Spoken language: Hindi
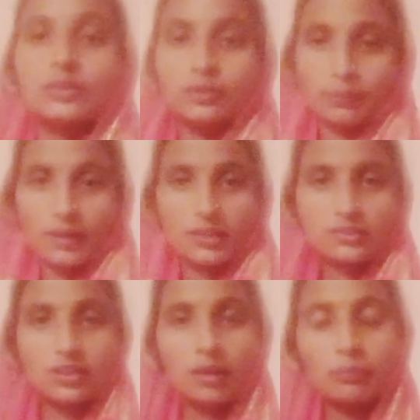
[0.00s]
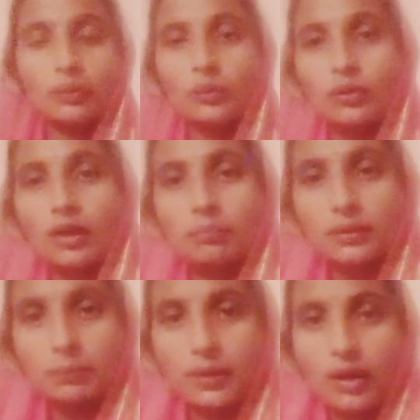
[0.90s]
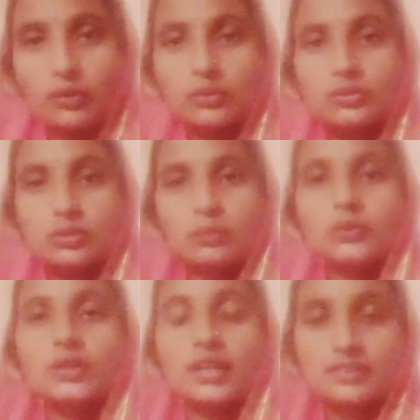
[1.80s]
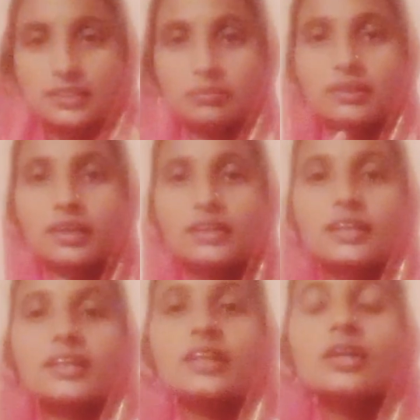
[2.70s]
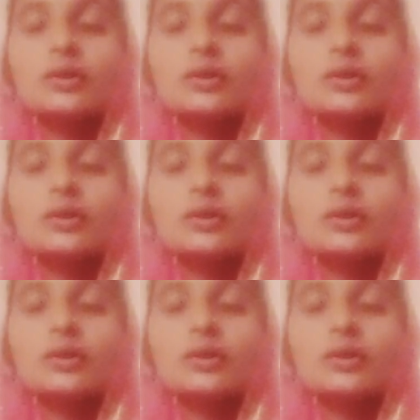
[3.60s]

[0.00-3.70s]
तो हम बार बार डॉक्टरों के चक्कर काट के हो चुके हैं परेशान